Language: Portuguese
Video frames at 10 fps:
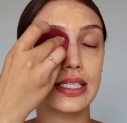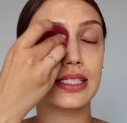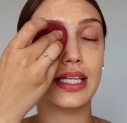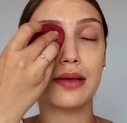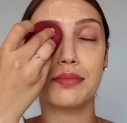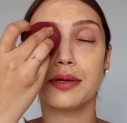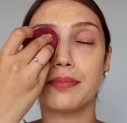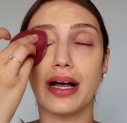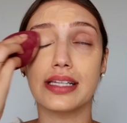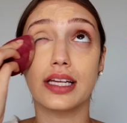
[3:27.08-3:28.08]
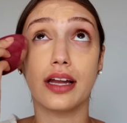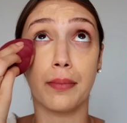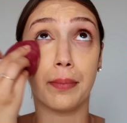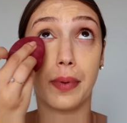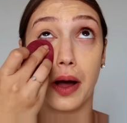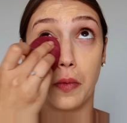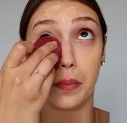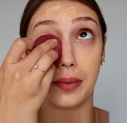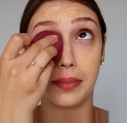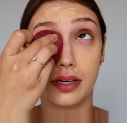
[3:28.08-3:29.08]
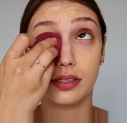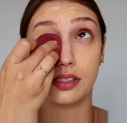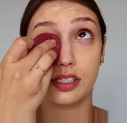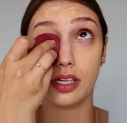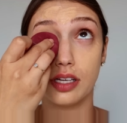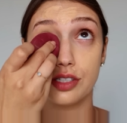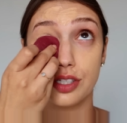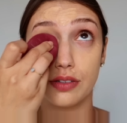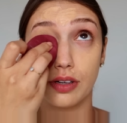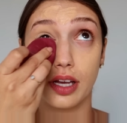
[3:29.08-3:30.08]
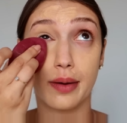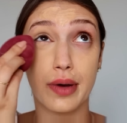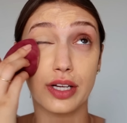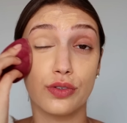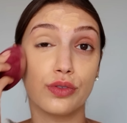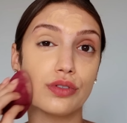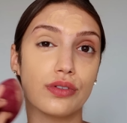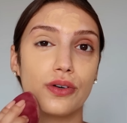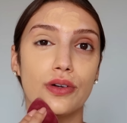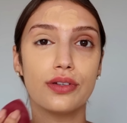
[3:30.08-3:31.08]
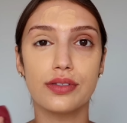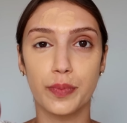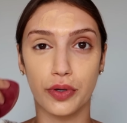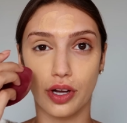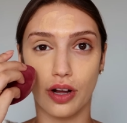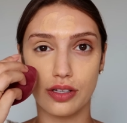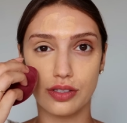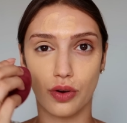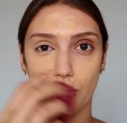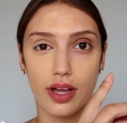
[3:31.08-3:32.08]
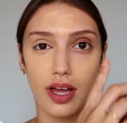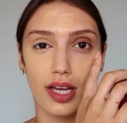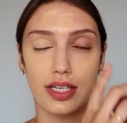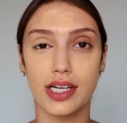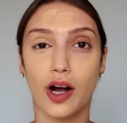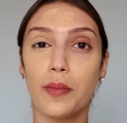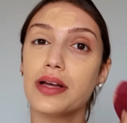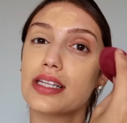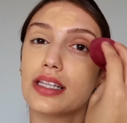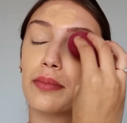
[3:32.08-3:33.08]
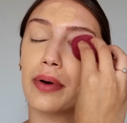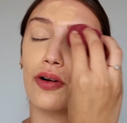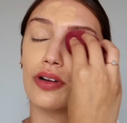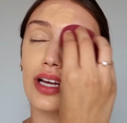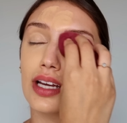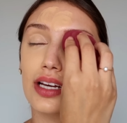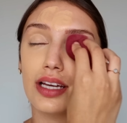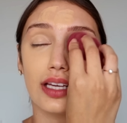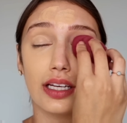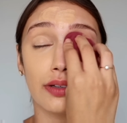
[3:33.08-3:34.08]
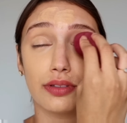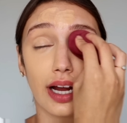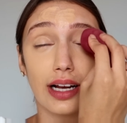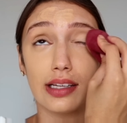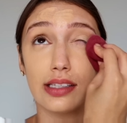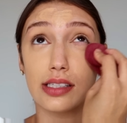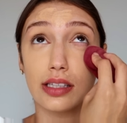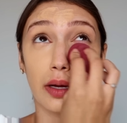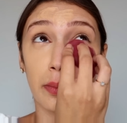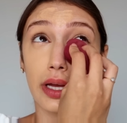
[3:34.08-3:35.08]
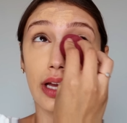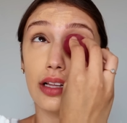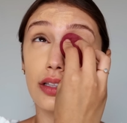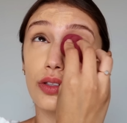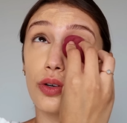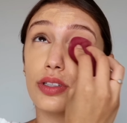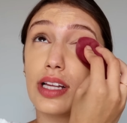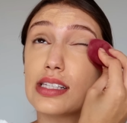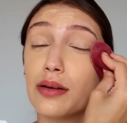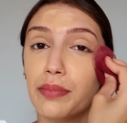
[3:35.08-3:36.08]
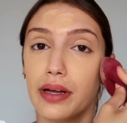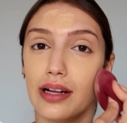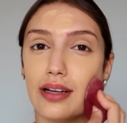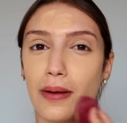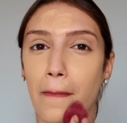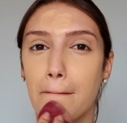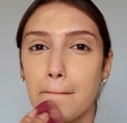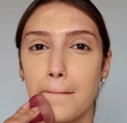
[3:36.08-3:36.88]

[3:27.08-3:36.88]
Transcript: Sempre passa na pálpebra direitinho aqui abaixo dos olhos, porque olha só, já começa a tampar a olheira e neutraliza também toda essa pele.